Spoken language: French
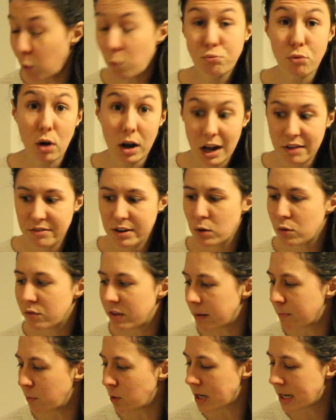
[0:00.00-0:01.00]
on pourra laver nos
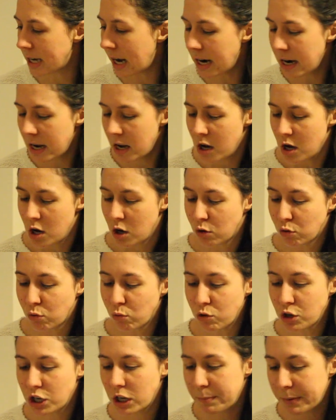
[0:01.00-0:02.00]
vêtements sales.
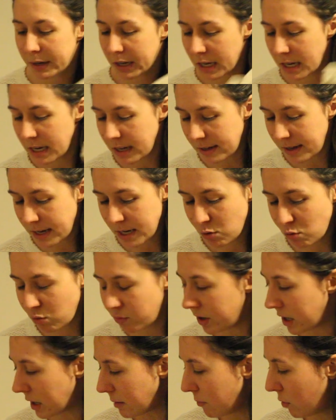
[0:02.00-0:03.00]
Donc j'ai pris des
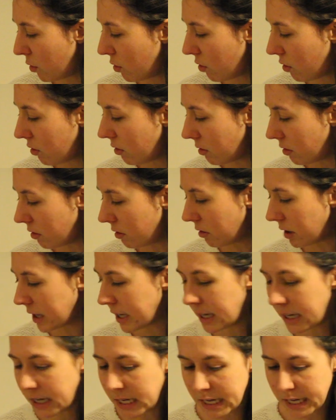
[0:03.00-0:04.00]
sous-vêtements euh,
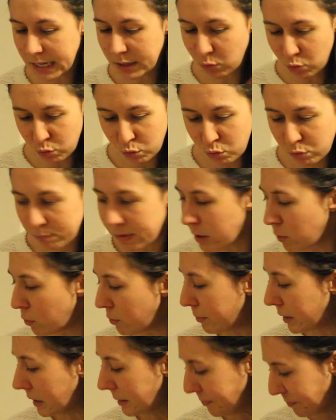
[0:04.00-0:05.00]
et deux maillots de
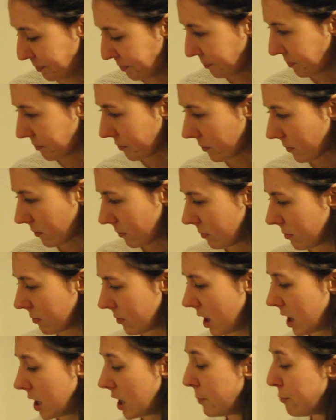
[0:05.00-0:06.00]
bain.
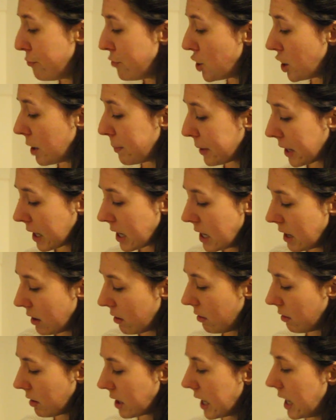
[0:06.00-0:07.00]
Et puis j'ai pris
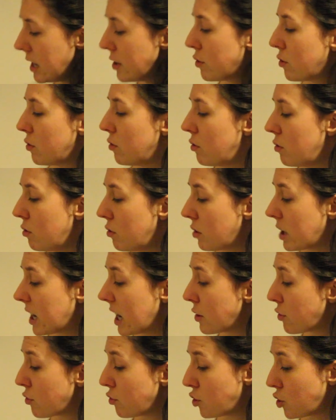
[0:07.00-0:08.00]
quelques,
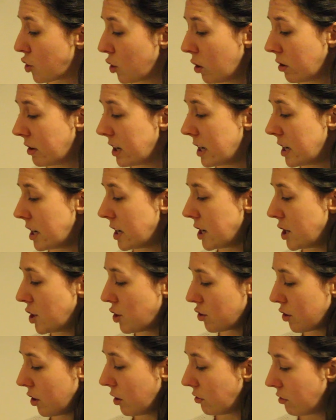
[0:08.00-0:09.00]
quelques shorts et des
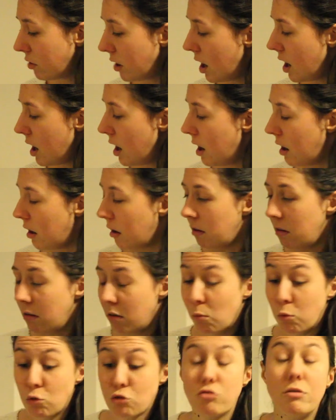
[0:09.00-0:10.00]
t-shirts.
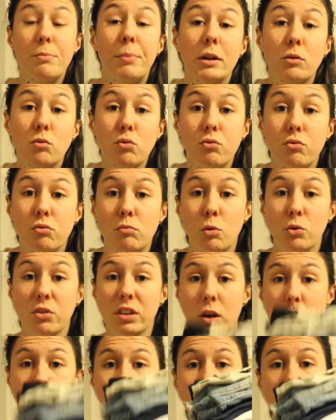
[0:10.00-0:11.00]
bon, je ne vais pas tout vous
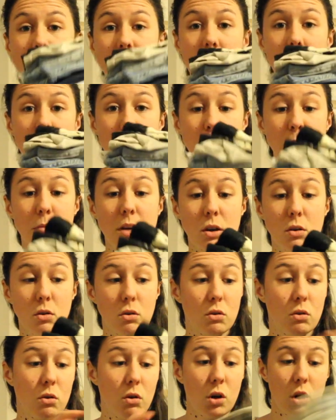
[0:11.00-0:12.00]
montrer en détail, mais,
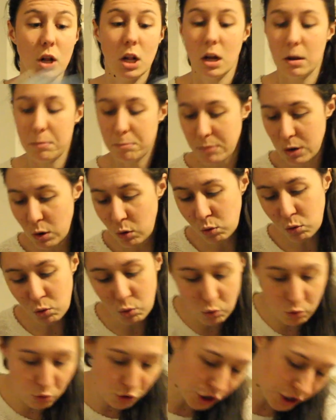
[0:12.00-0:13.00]
mais en
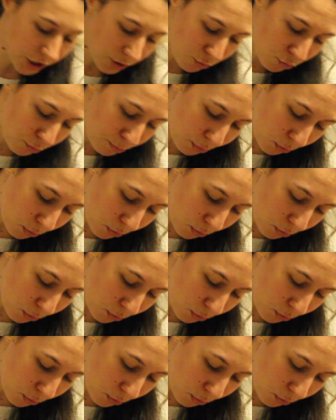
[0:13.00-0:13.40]
gros, j'ai dû